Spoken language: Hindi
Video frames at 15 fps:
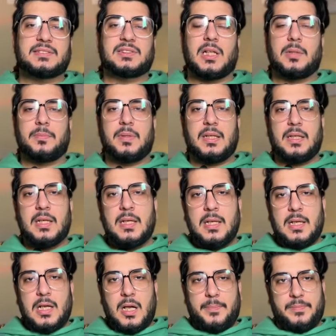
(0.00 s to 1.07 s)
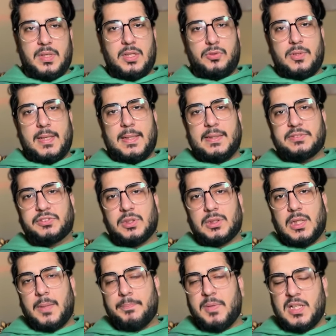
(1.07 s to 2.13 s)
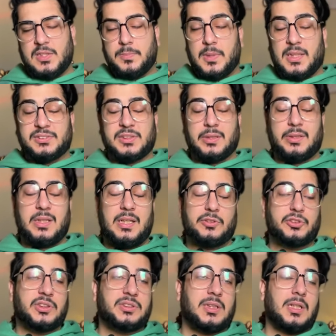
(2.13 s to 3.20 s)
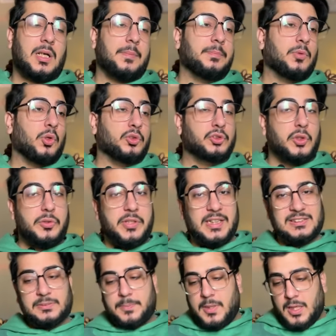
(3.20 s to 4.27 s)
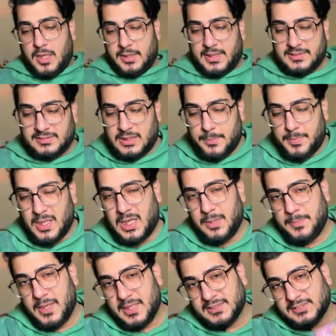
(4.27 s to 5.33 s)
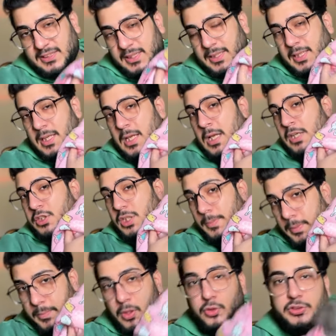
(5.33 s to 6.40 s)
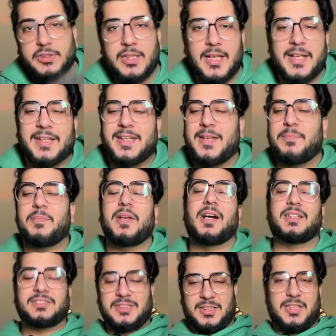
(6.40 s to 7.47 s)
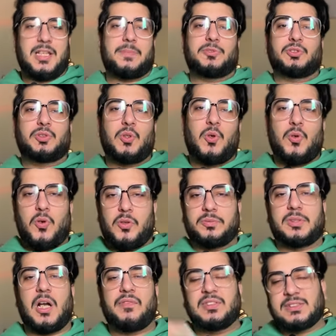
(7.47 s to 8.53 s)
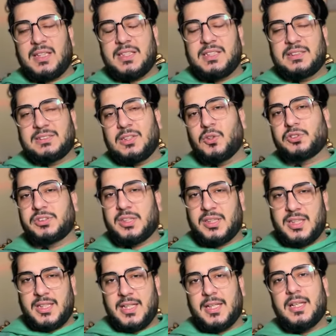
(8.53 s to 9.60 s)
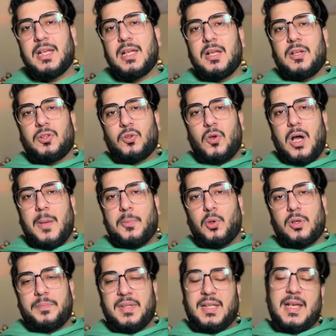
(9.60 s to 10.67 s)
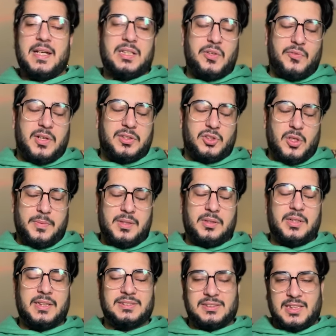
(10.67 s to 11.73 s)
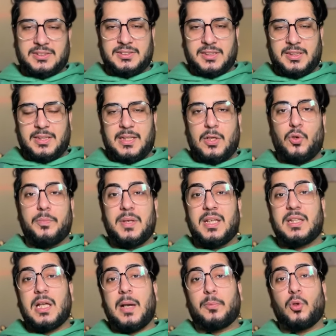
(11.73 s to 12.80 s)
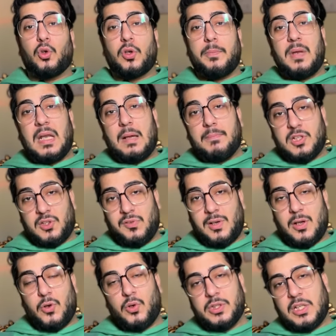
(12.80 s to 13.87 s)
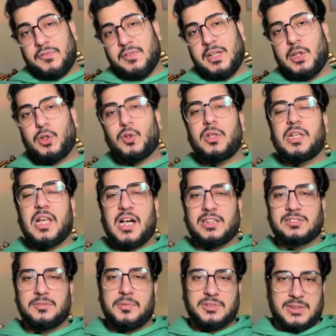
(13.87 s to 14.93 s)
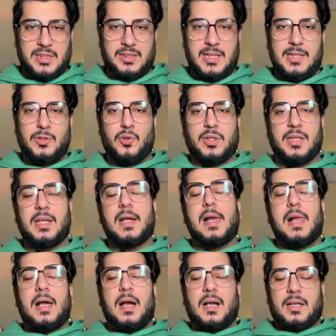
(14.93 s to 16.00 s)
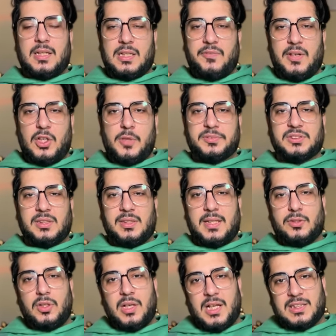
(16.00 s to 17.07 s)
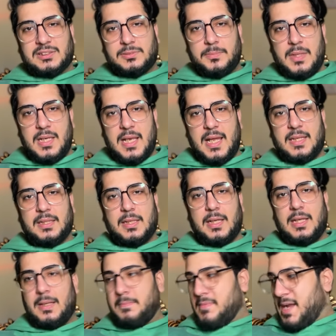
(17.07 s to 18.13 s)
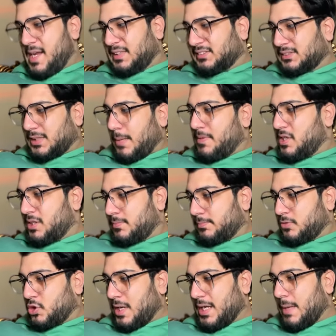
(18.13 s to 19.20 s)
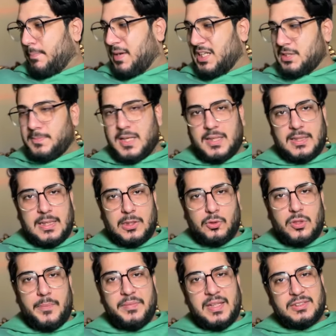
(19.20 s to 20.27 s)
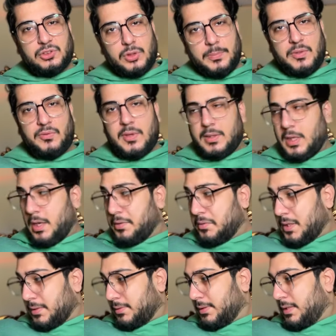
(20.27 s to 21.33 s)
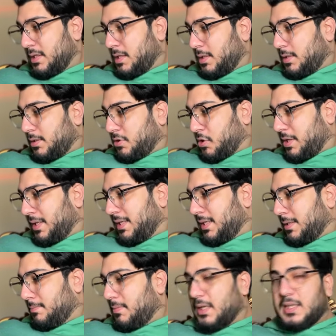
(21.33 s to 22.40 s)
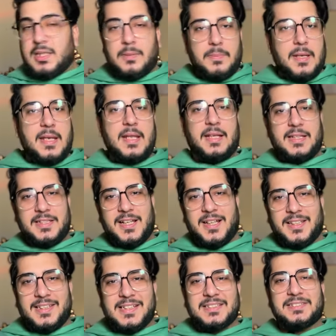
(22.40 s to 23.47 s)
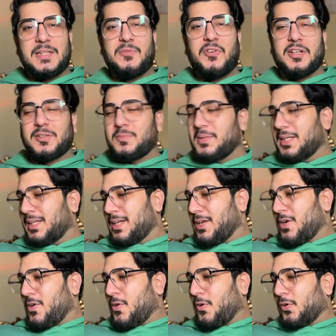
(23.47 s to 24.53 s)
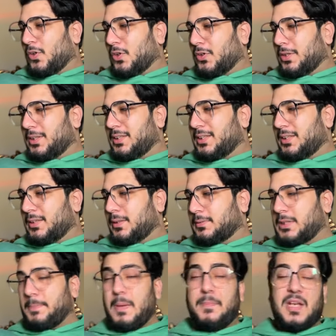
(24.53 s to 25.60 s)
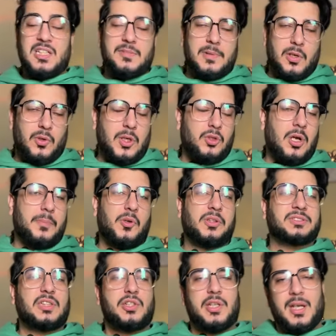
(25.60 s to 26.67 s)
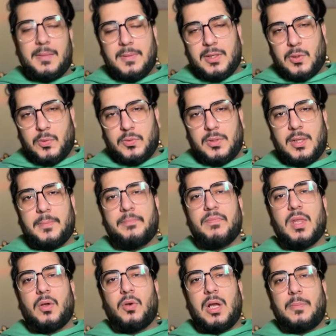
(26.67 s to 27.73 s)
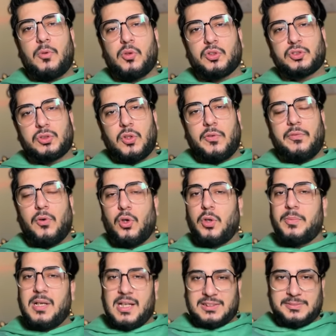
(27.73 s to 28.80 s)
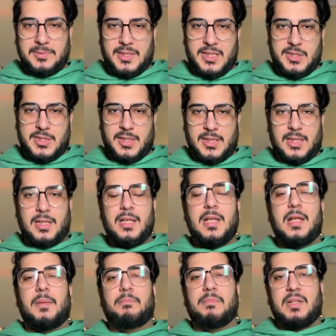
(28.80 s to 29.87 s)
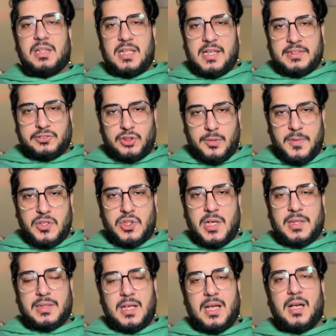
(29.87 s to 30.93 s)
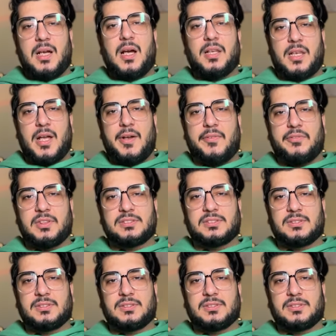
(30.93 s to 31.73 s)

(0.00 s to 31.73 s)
साथ भी अपना जो है ना इंस्टाग्राम पेज बना सकते हैं उसके साथ आप लोग उसको ड्रेस पहना के इस तरह प्यारे प्यारे से चबी में उससे लेके पहना सकते हैं आप उसको और काफ़ी सारी चीज़ें हो सकती हैं तो आप लोग अपनी कैट की वर्थ को भी इंक्रीज़ कर सकते हैं उम्मीद है आप लोगों को मेरा मशवरा और ये वीडियो लाजमी पसंद आई होगी अगर ये वीडियो पसंद आई तो लाजमी लाइक करें मैं इसका भी जो है ना पेज बनाने लगा हमने इसको भी वन हंड्रेड ट्रिलियन मिलियन पे लेके जानी है इसकी वर्थ भी और जब मैं पेज बनाऊंगा तो आप लोगों के साथ शेयर भी करूंगा और आप लोग उसको फॉलो भी लाजमी कीजिएगा मिलते हैं नेक्स्ट वीडियो में इन शाला अल्लाह हाफिज़